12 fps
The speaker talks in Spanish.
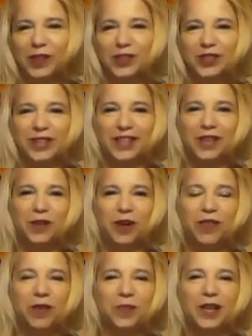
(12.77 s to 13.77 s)
Cuando se tiene
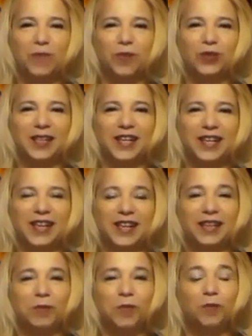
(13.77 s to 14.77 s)
una familia, pues se
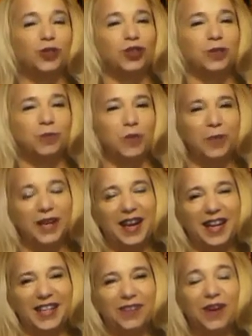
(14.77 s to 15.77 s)
requiere también mucho tiempo
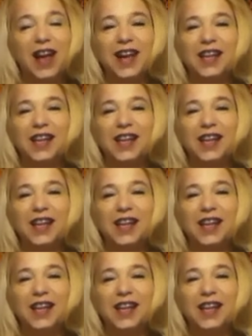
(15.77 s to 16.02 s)
para ello.